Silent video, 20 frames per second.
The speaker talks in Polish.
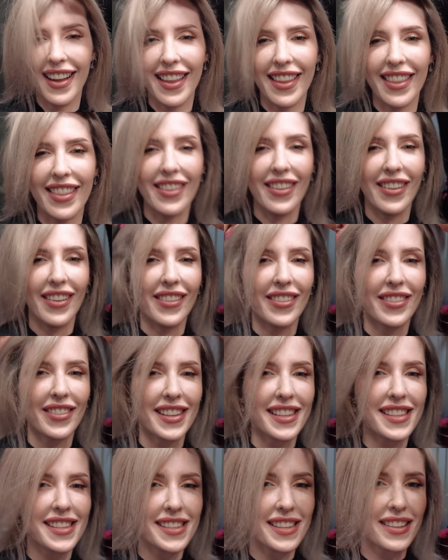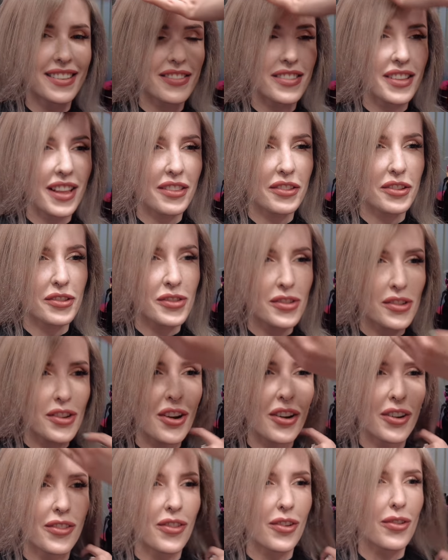No, więc e, to jest masz
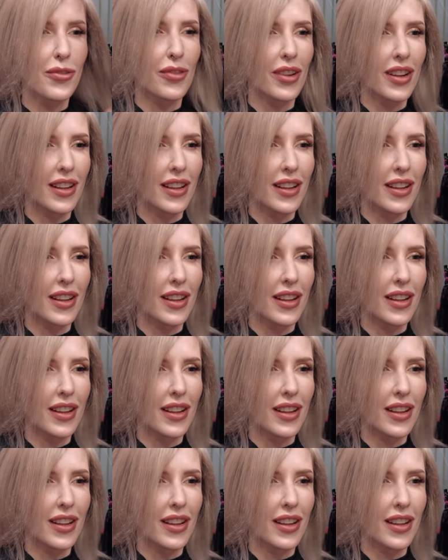szok w ogóle.